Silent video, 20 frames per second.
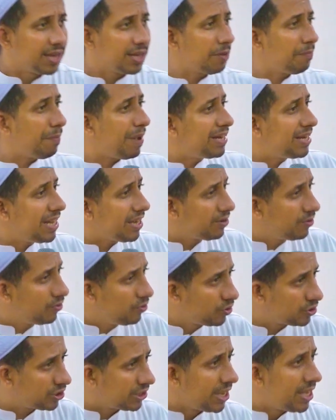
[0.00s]
kepada
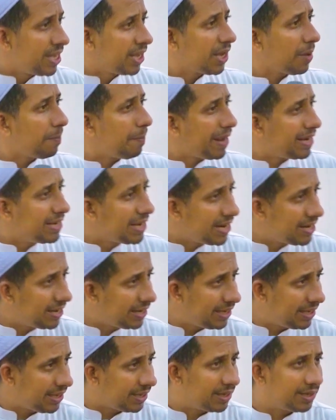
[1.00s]
Gus, kepada
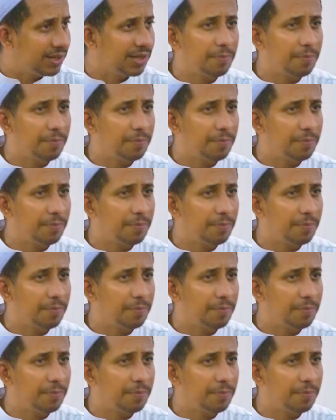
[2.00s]
Ning,